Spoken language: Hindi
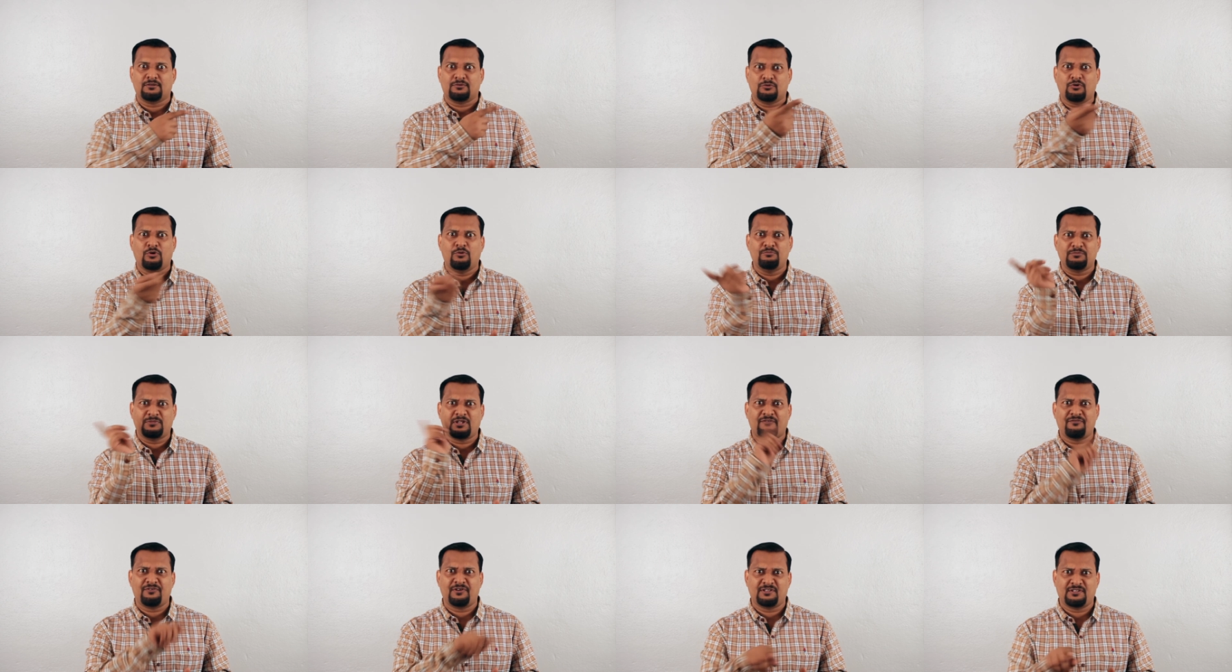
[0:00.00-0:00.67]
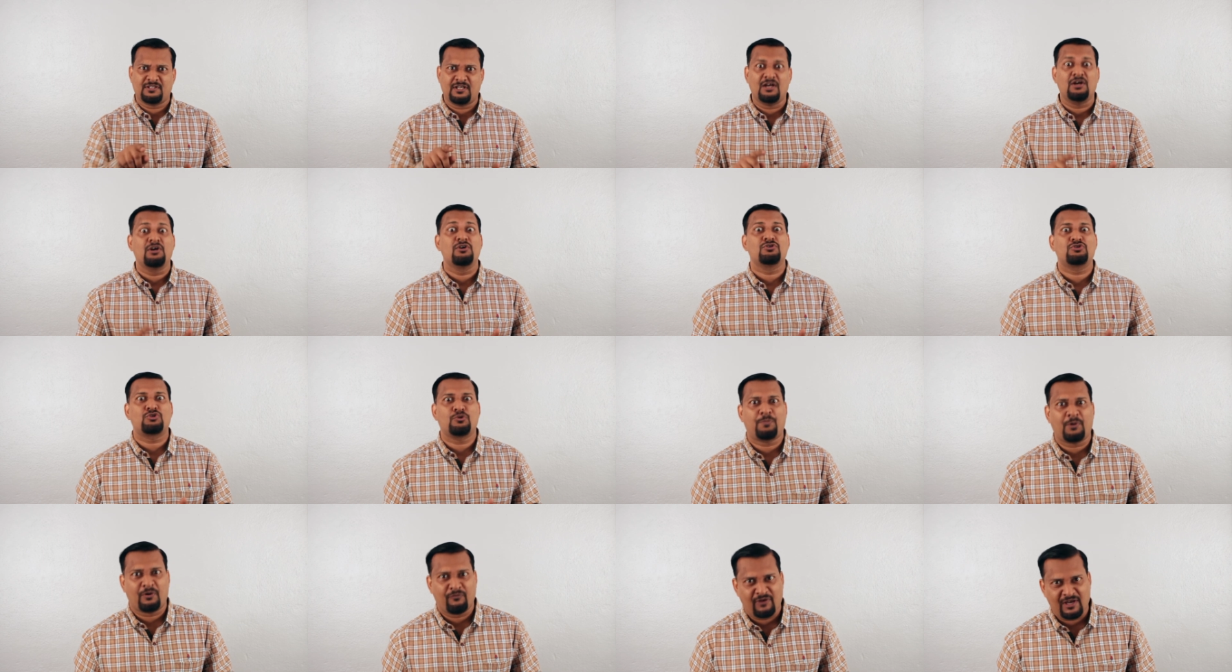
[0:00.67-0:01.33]
घूमता फिरता
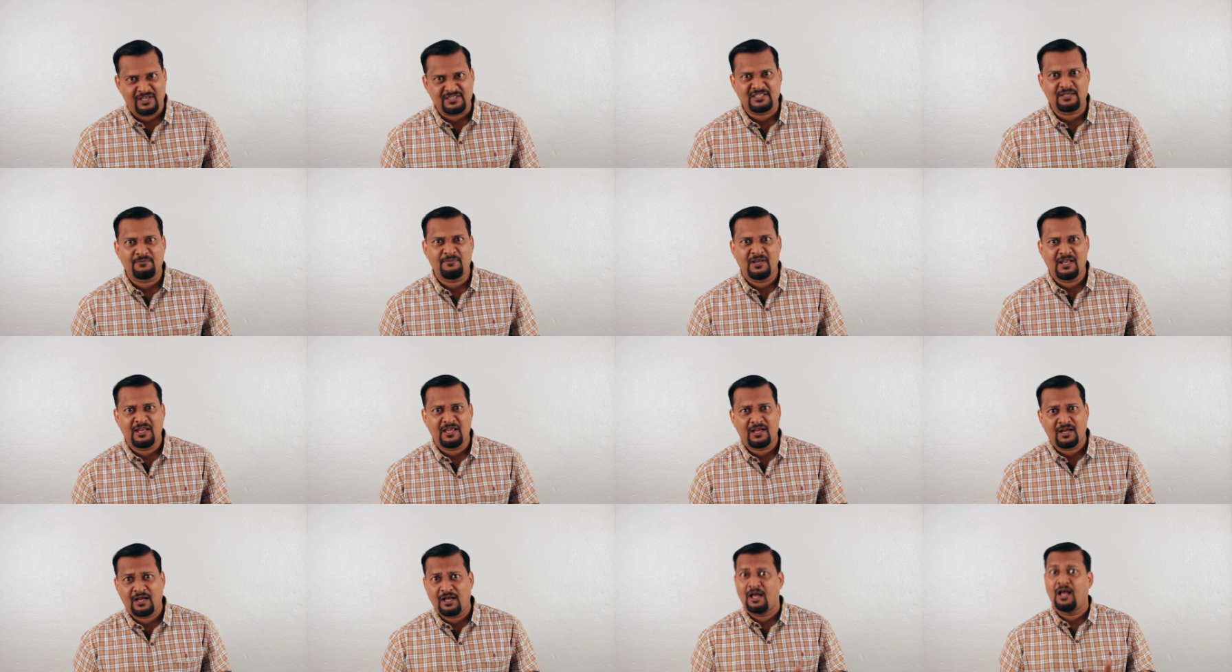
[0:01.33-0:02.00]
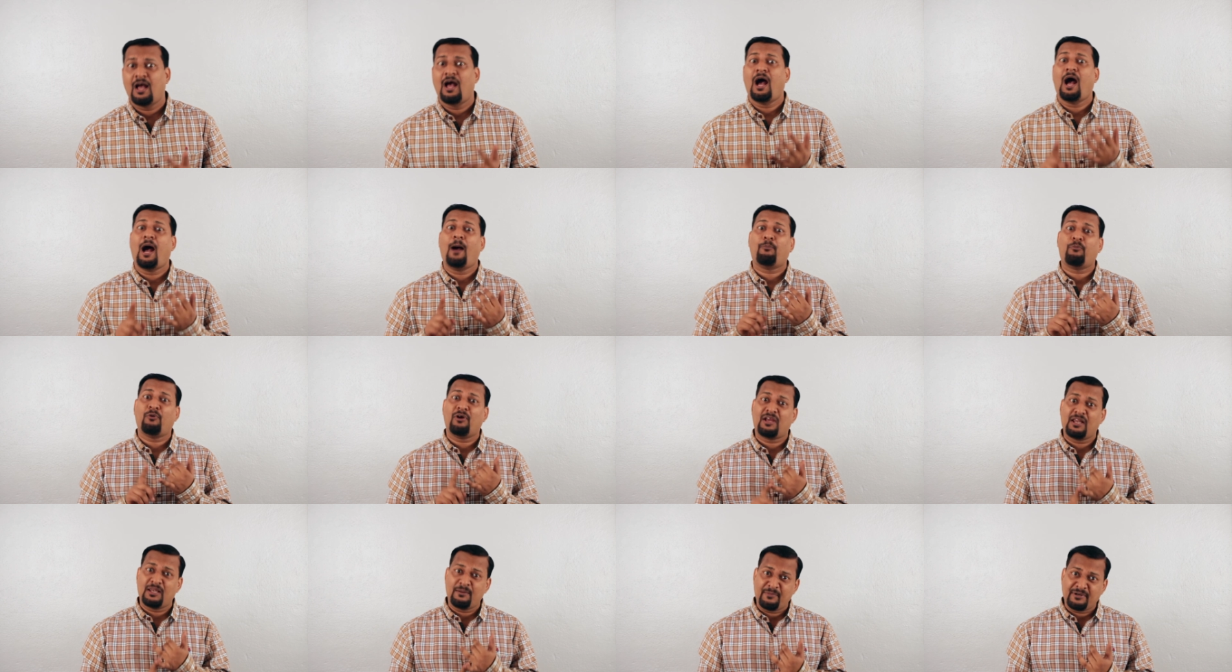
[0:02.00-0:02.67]
सुपरवाइज़र मिलेगा
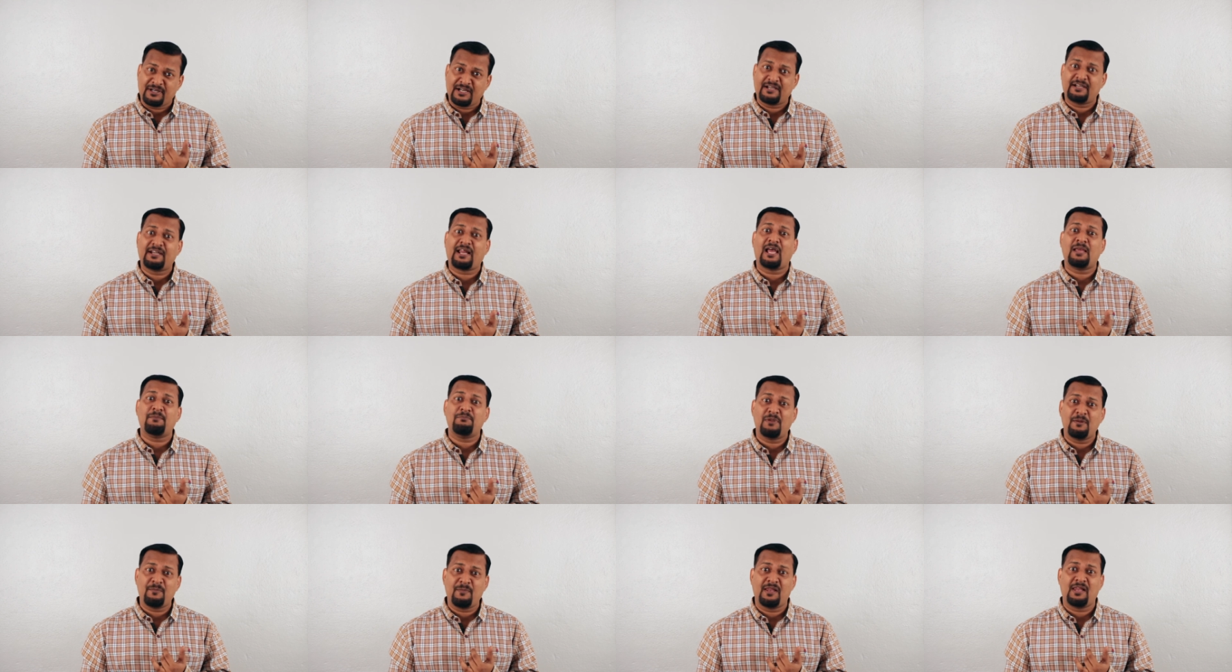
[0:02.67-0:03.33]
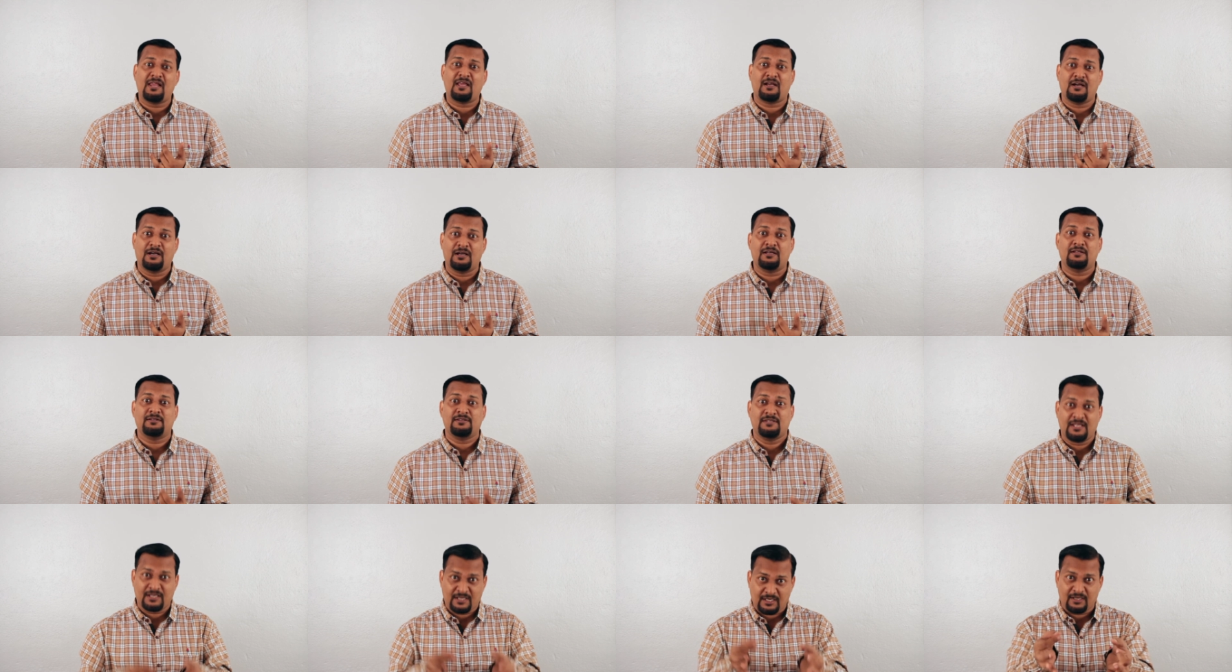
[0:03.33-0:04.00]
आपको एक लिमिटेड टाइम भी मिलेगा
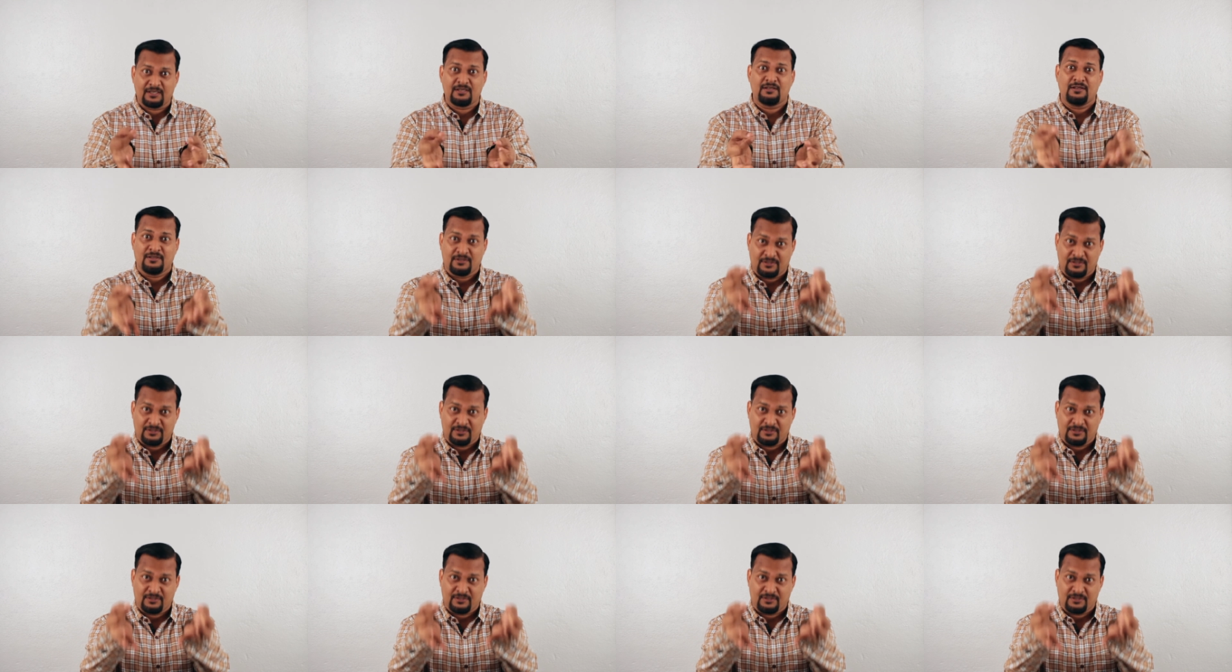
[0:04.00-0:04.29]
देखा